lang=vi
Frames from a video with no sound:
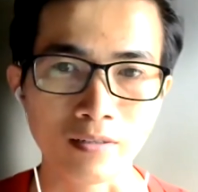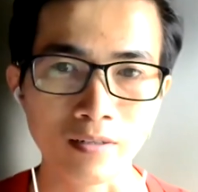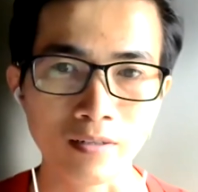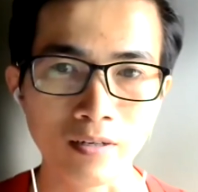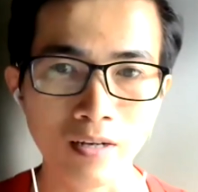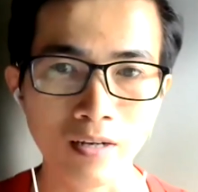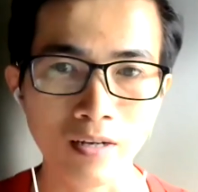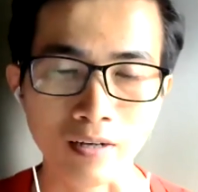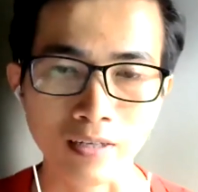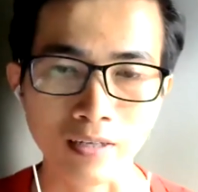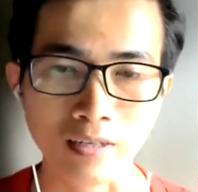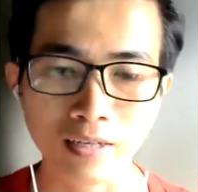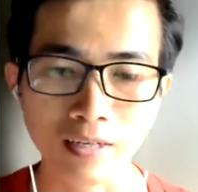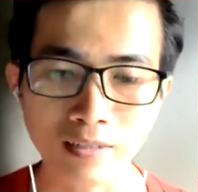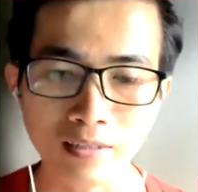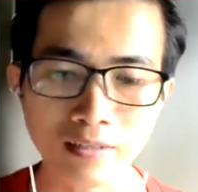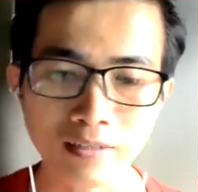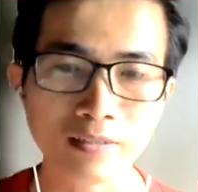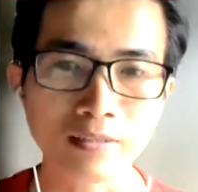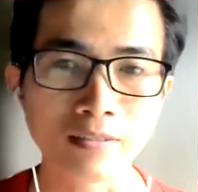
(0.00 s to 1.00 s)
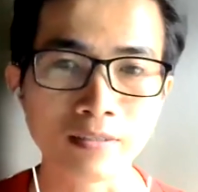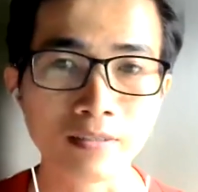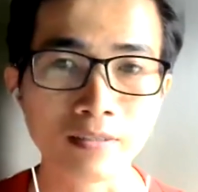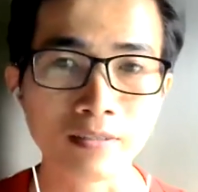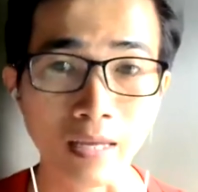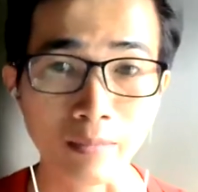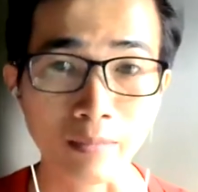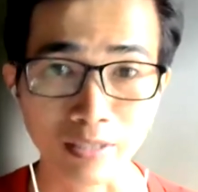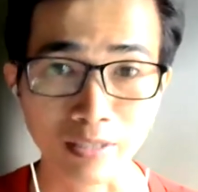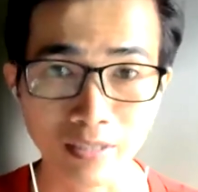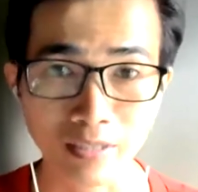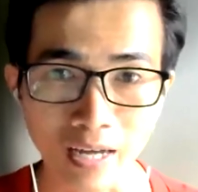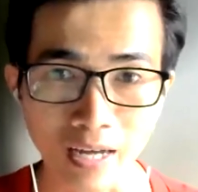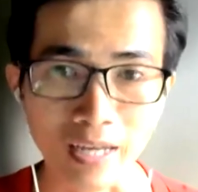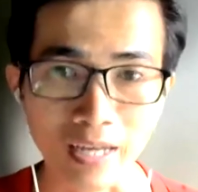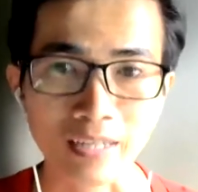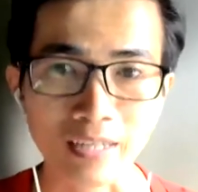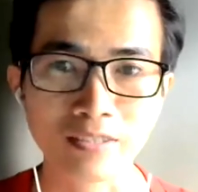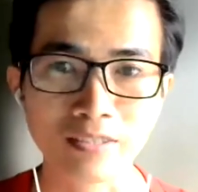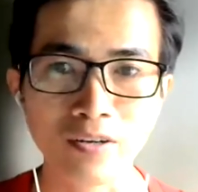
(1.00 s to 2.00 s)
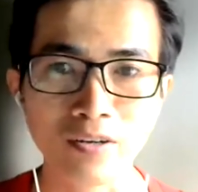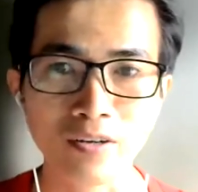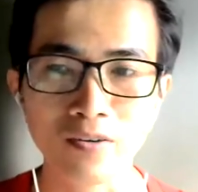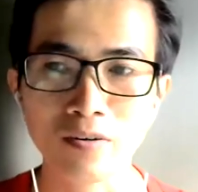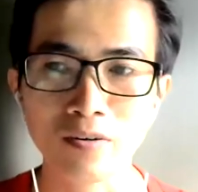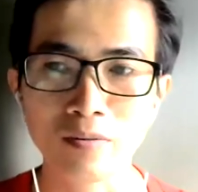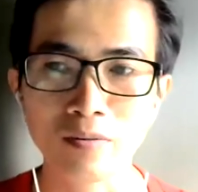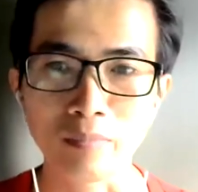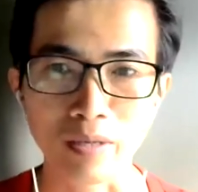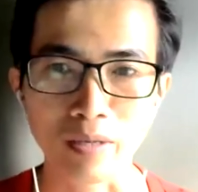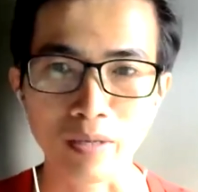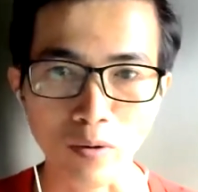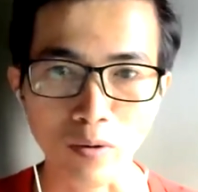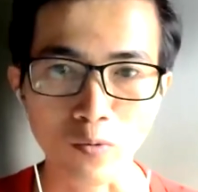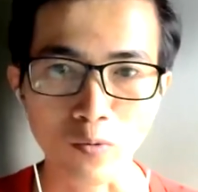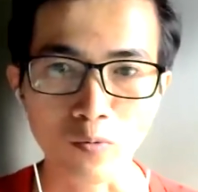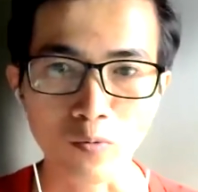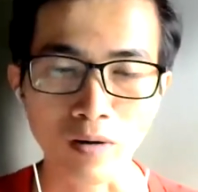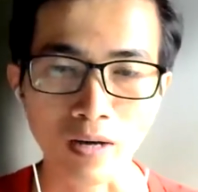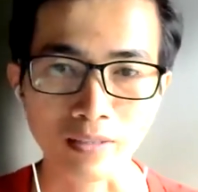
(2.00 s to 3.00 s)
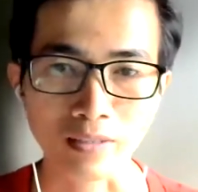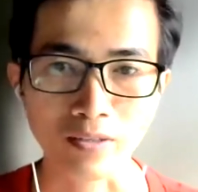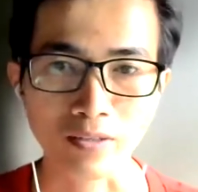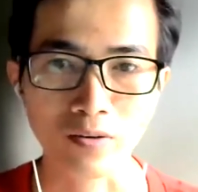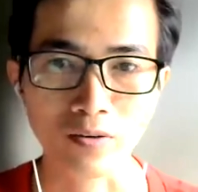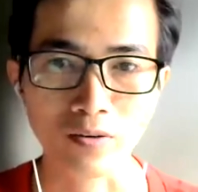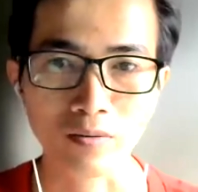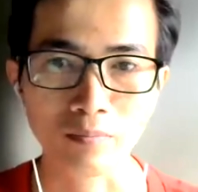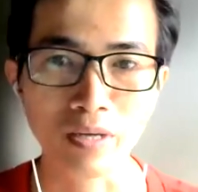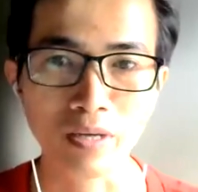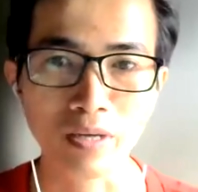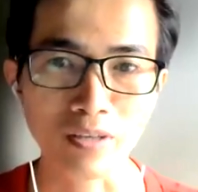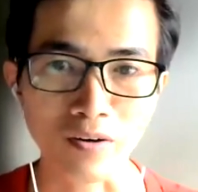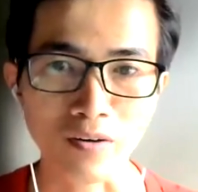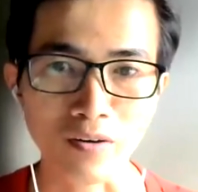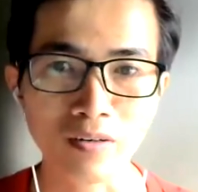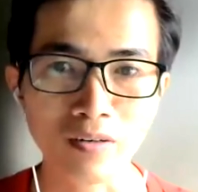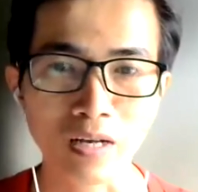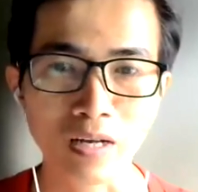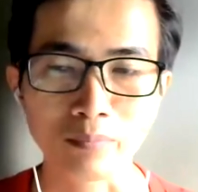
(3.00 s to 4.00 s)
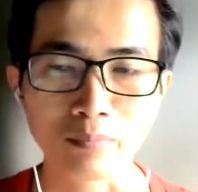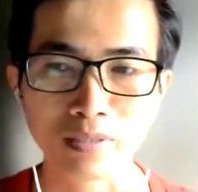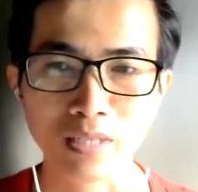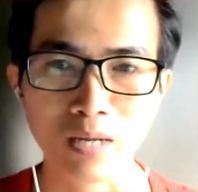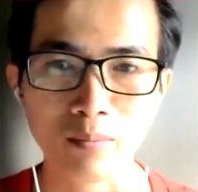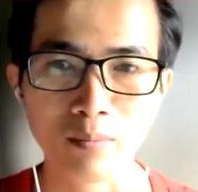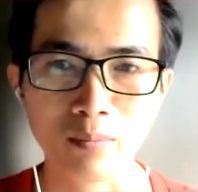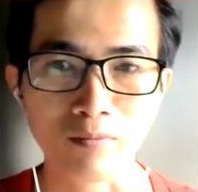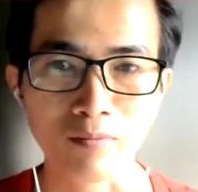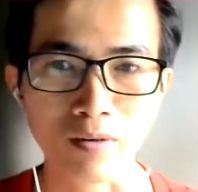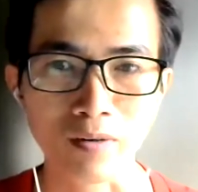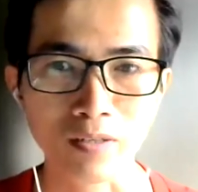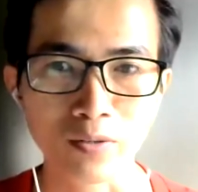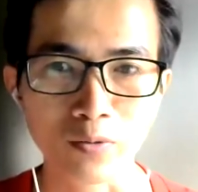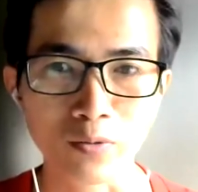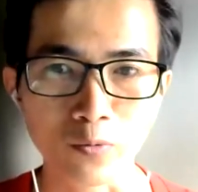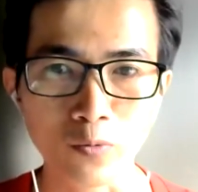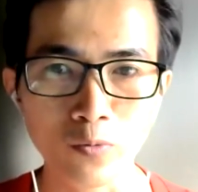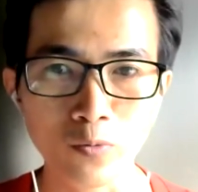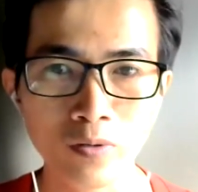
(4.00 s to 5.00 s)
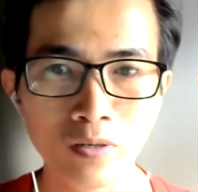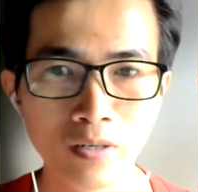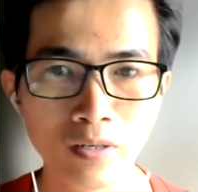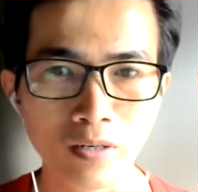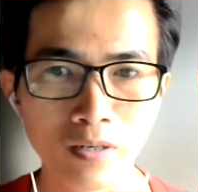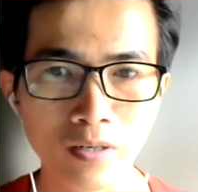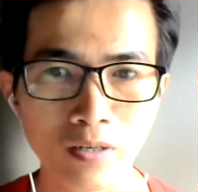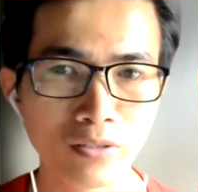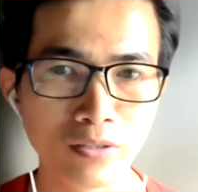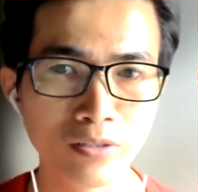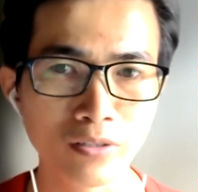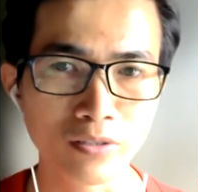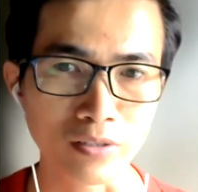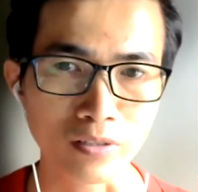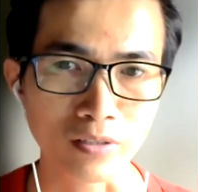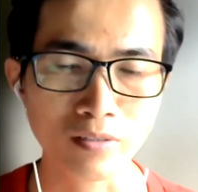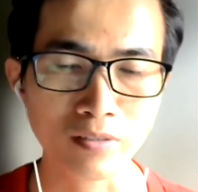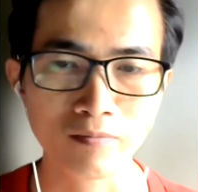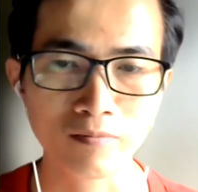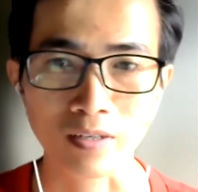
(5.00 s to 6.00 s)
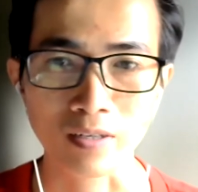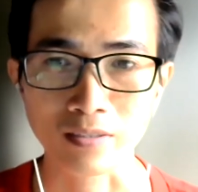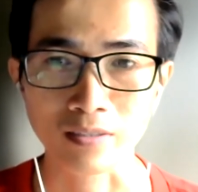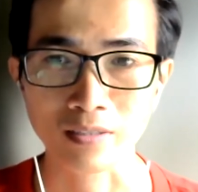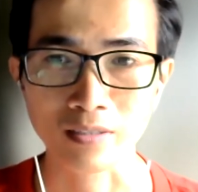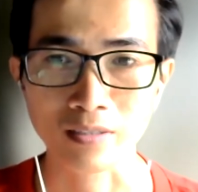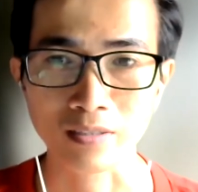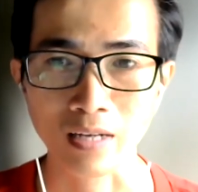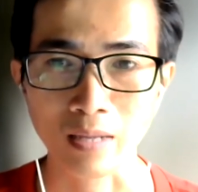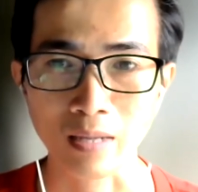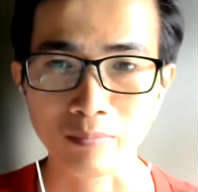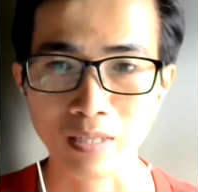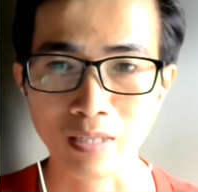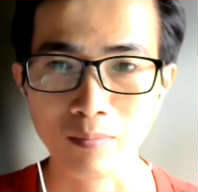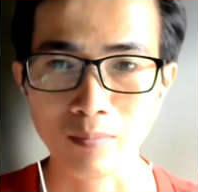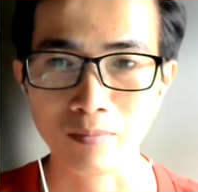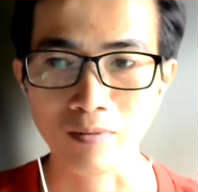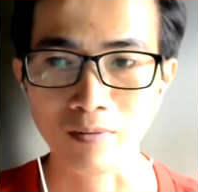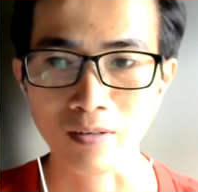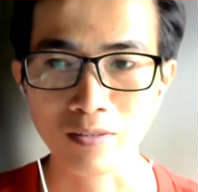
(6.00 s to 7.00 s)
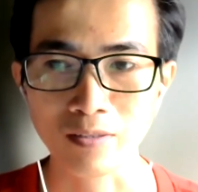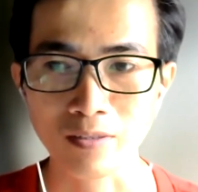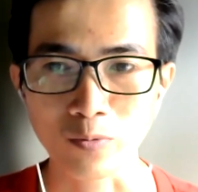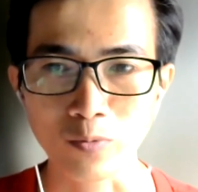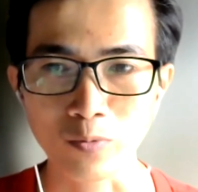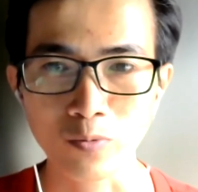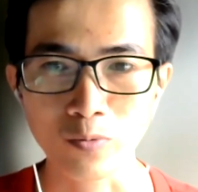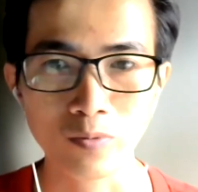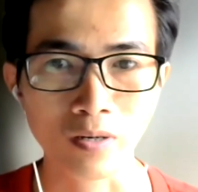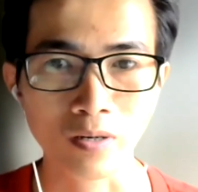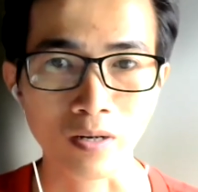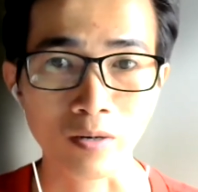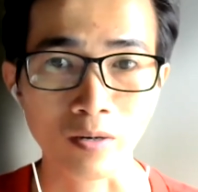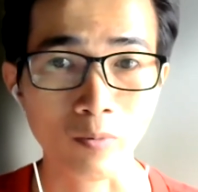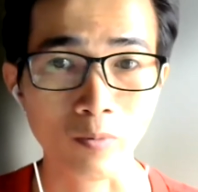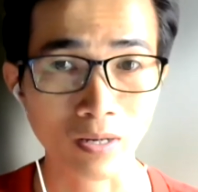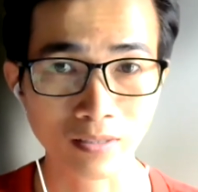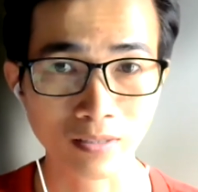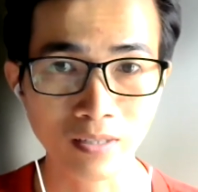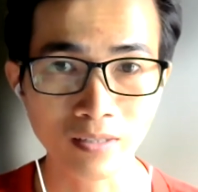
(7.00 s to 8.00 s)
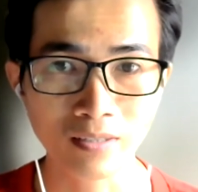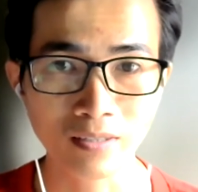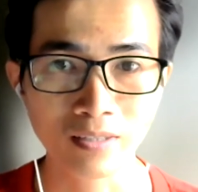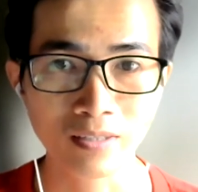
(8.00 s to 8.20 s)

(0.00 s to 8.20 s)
đó là cách làm sữa hạt cho mẹ bầu và cho bé nhỏ làm sao mà vẫn đủ uh, dinh dưỡng và làm sao mà vẫn đủ uh, khoáng chất